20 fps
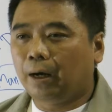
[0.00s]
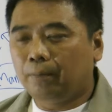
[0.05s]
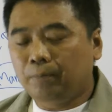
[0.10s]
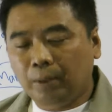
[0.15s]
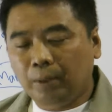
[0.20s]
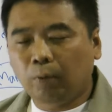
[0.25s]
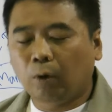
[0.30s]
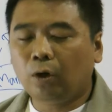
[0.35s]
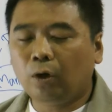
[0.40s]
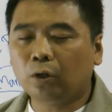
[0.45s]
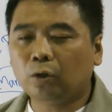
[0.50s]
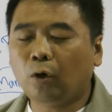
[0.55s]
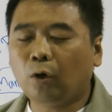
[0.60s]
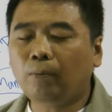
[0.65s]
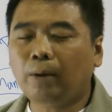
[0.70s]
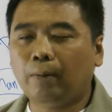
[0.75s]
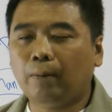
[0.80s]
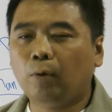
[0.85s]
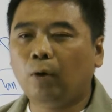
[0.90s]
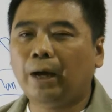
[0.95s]
มีผลกระทบ
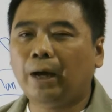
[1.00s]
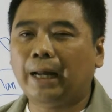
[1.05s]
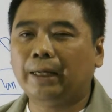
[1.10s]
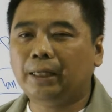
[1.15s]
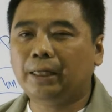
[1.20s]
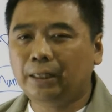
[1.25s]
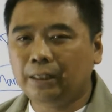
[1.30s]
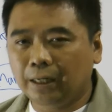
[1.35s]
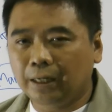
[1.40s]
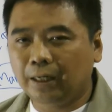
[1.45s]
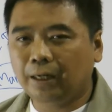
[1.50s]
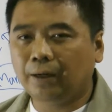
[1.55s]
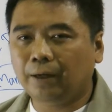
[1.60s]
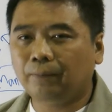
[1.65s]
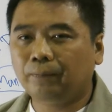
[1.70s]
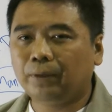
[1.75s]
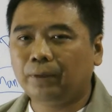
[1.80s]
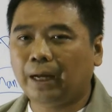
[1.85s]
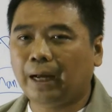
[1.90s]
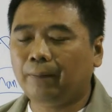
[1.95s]
กับโรงงานที่เยอะ
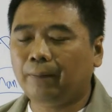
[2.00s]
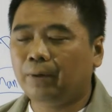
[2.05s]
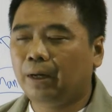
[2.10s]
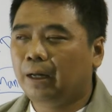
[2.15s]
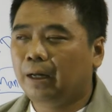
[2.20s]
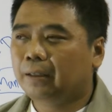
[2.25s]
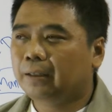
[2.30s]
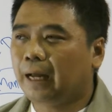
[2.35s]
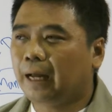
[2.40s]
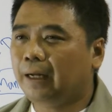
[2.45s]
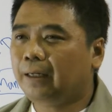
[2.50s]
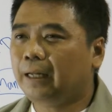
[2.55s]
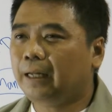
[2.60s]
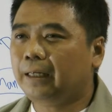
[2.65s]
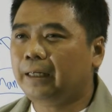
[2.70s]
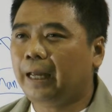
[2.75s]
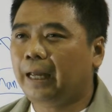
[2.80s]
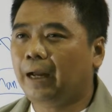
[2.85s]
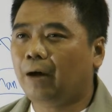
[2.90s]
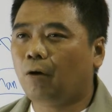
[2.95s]
นะครับ ทั้งใน
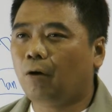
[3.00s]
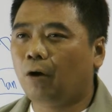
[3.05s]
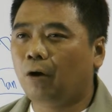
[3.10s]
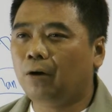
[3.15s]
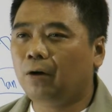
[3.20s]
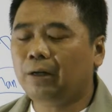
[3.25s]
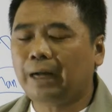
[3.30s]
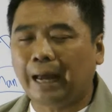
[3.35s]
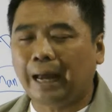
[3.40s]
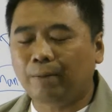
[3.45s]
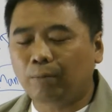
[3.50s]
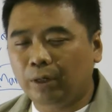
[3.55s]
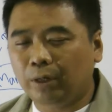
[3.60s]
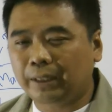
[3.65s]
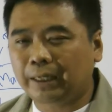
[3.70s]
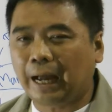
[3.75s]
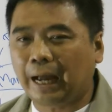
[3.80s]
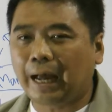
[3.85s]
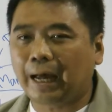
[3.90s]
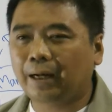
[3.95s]
แง่ของการบ
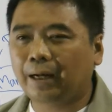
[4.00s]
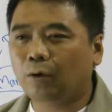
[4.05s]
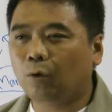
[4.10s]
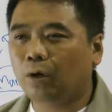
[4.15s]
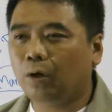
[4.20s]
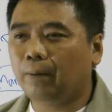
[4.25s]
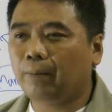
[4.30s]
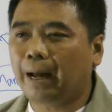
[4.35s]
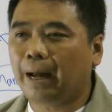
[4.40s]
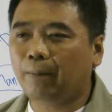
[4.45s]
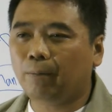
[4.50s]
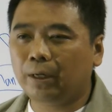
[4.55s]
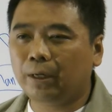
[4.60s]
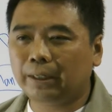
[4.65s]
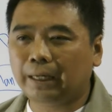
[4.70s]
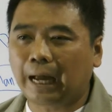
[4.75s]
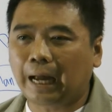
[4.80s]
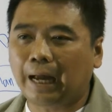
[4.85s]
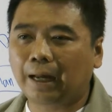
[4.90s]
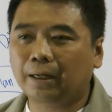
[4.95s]
ริการคุณภาพบ
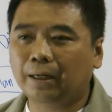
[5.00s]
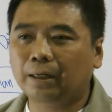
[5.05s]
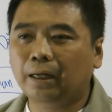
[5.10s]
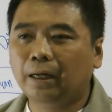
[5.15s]
ริการ